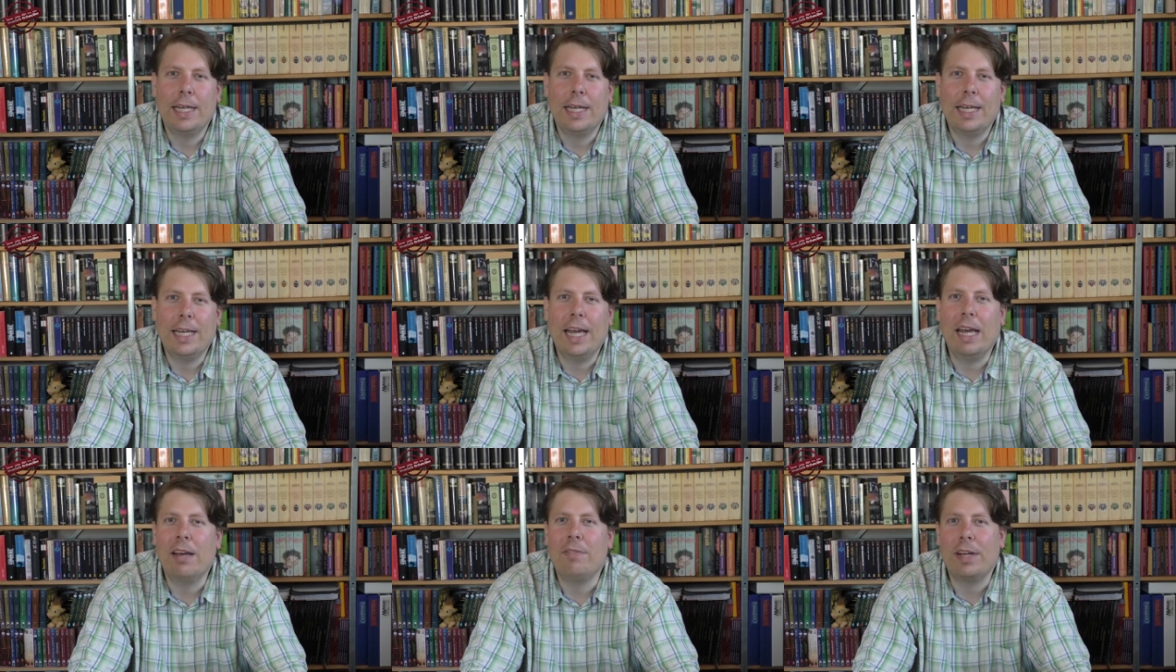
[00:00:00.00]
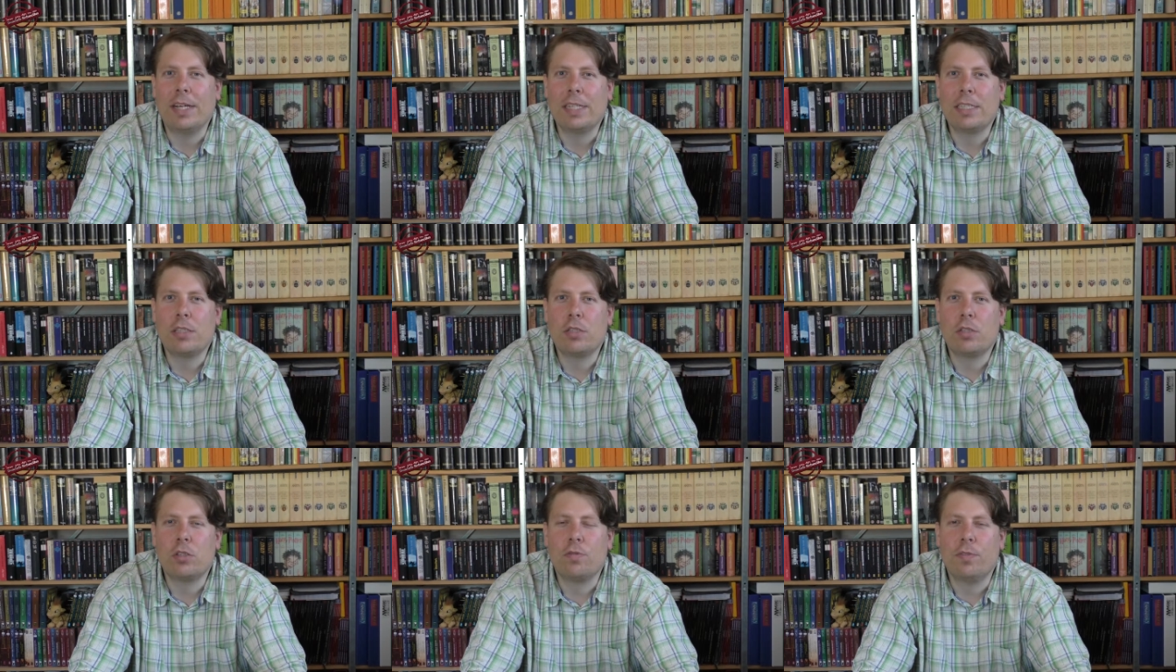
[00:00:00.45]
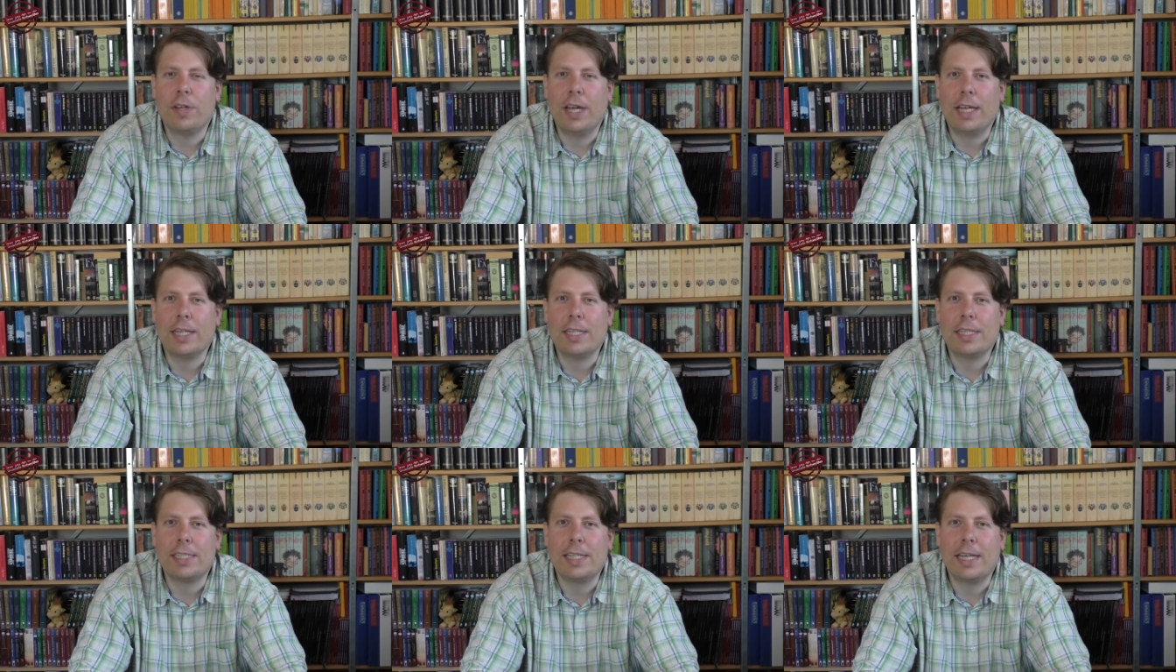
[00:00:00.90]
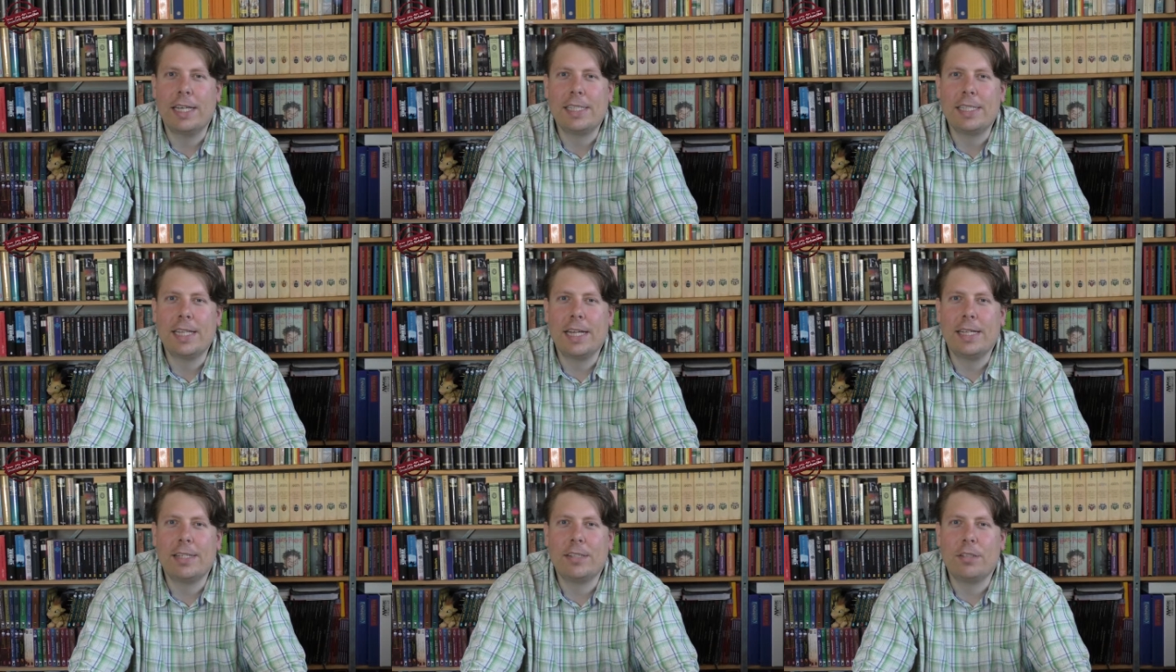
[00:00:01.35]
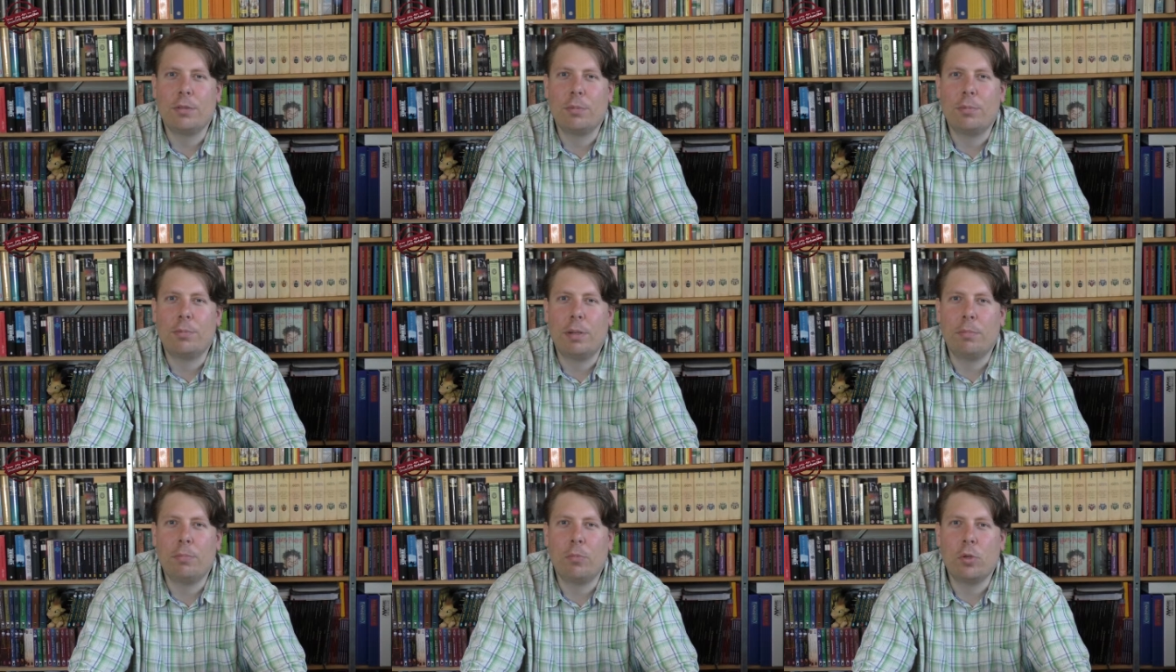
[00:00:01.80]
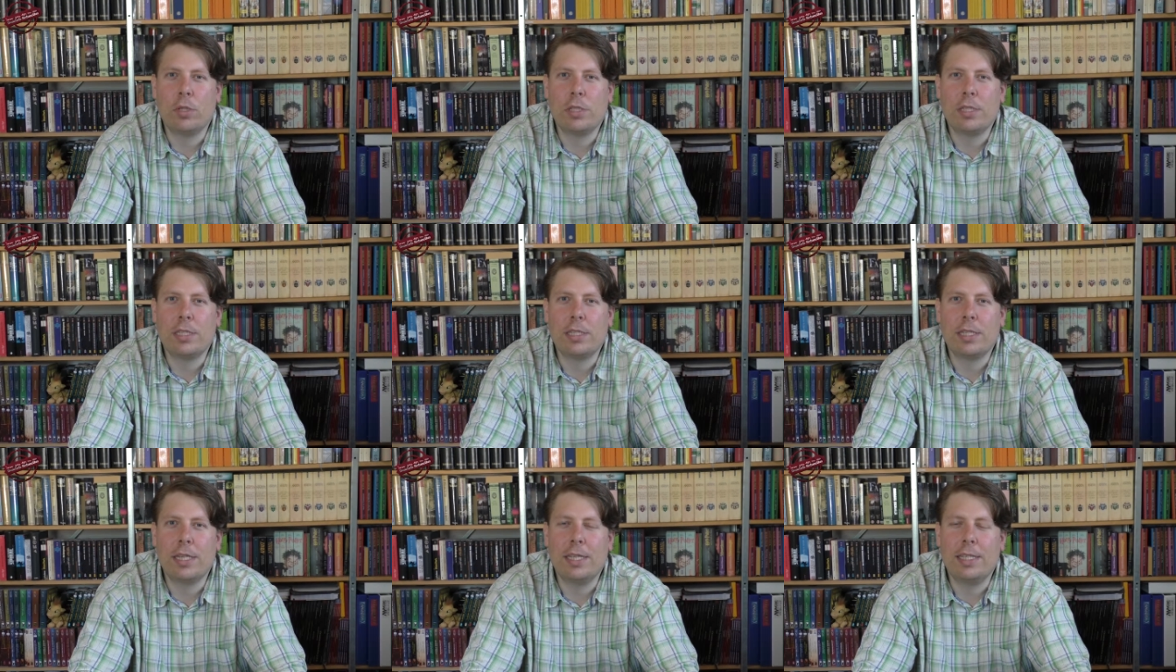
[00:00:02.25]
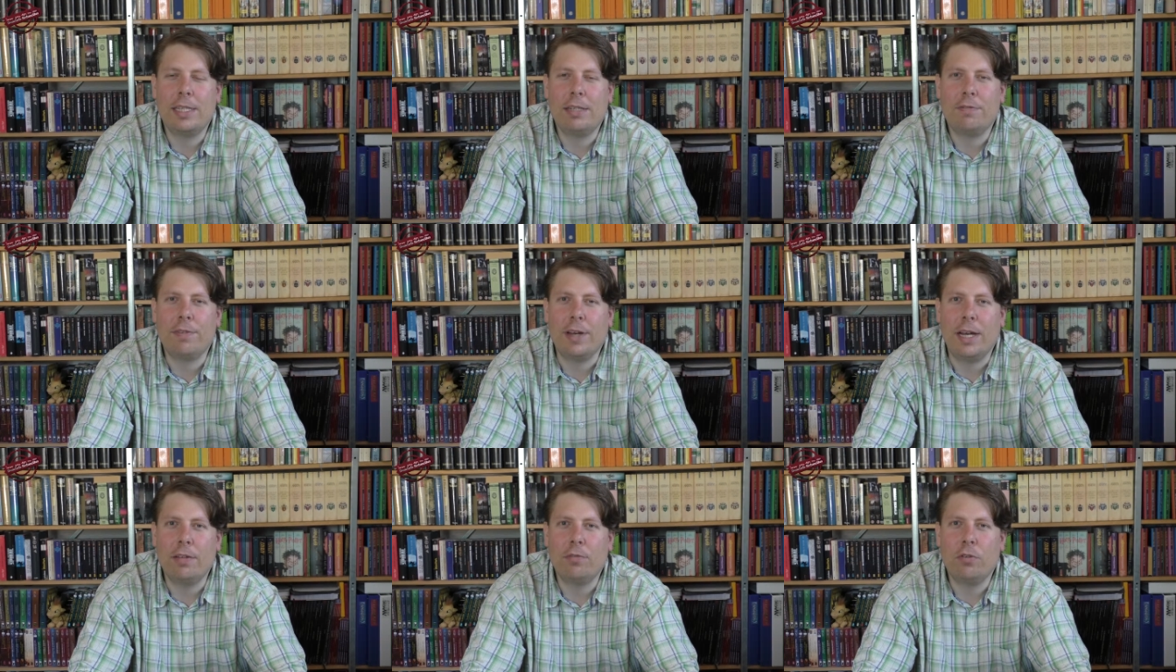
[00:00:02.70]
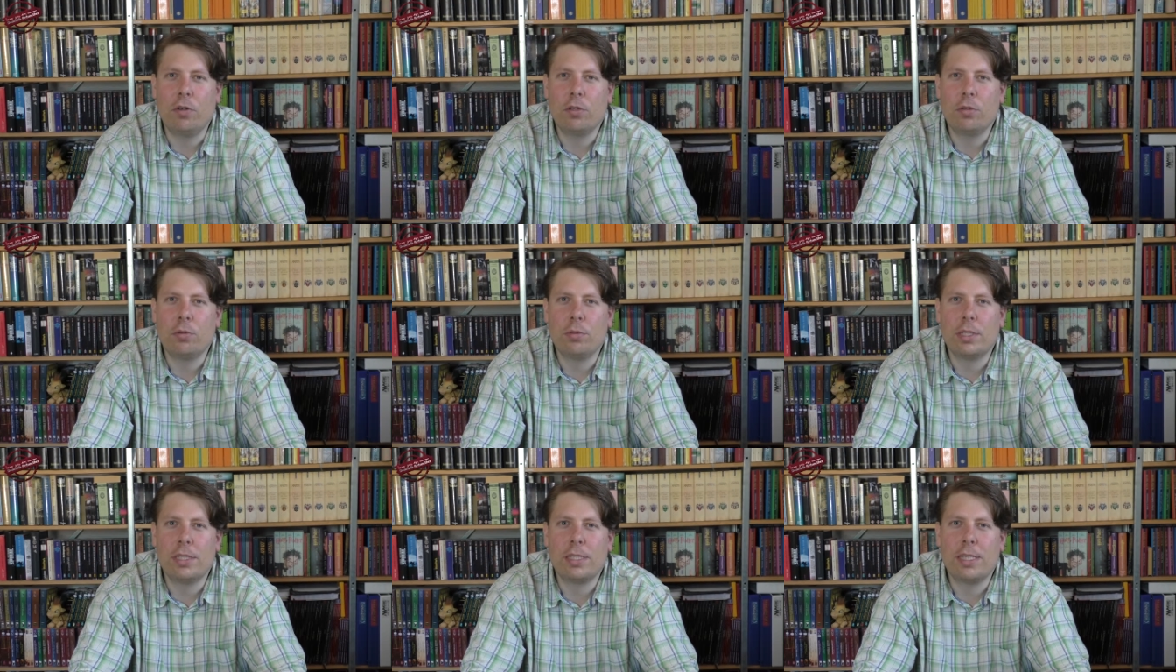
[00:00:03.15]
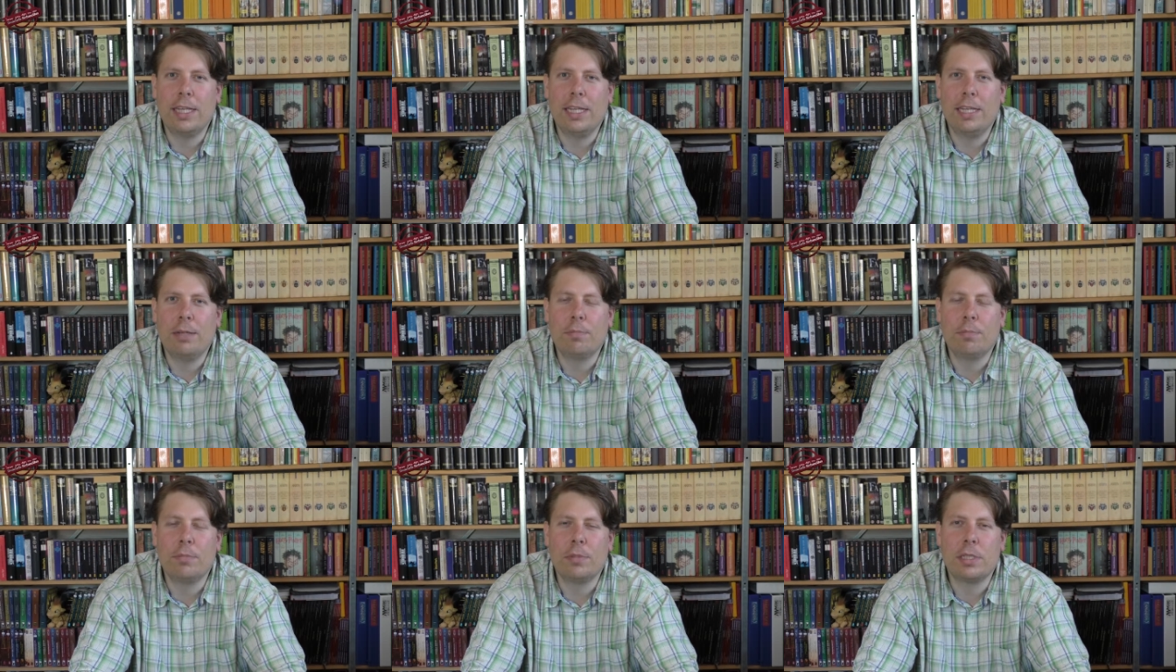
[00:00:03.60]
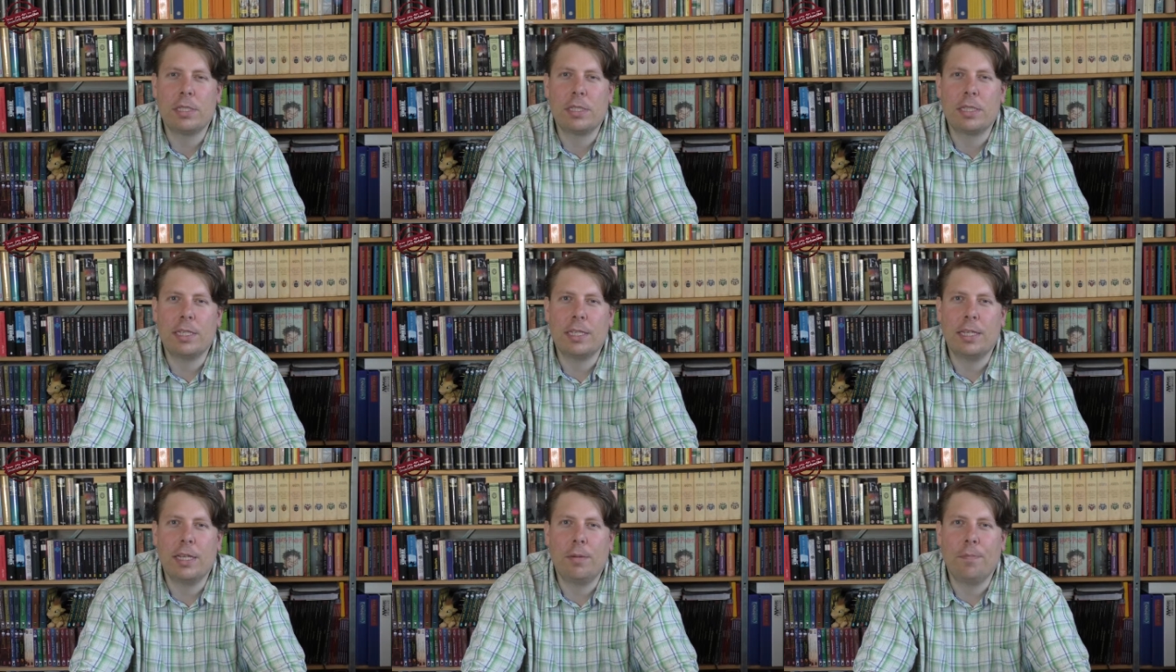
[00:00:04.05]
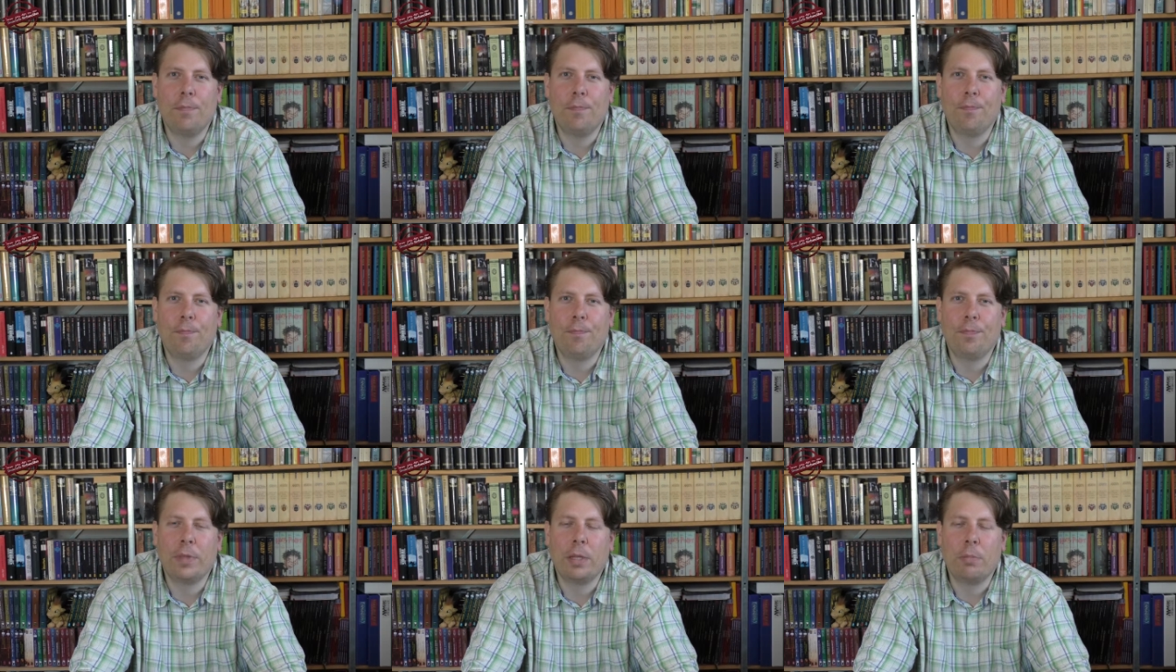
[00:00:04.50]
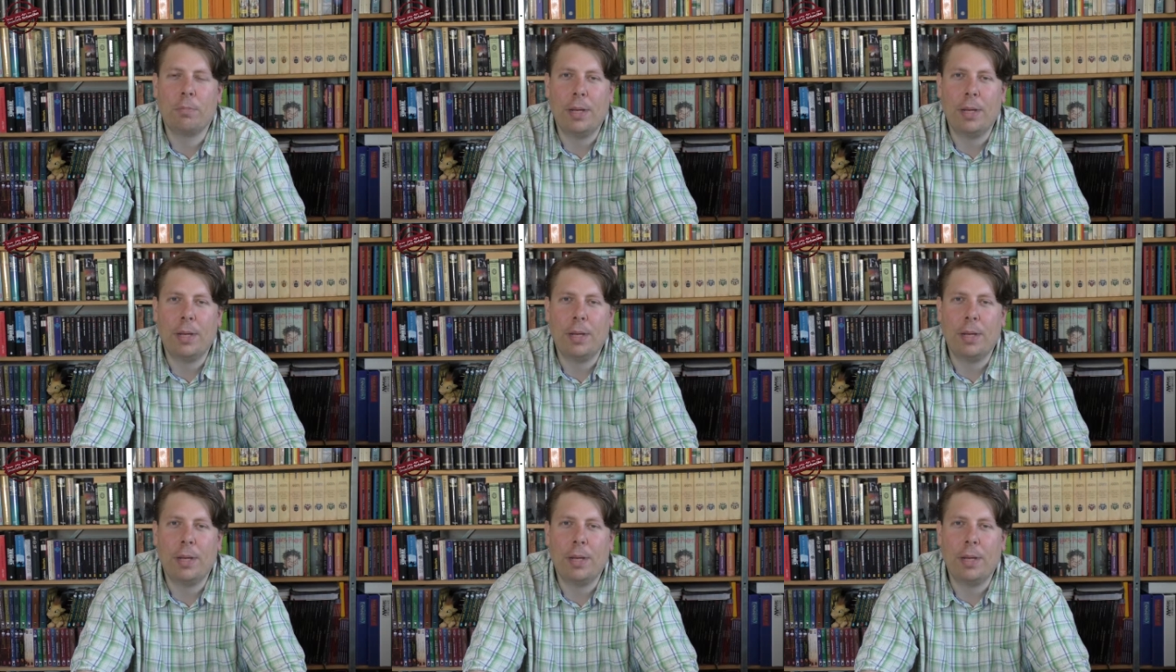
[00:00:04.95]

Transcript: äh, erwachsen zu werden. Das heißt also, man muss äh, die Verantwortung des Lebens ähm,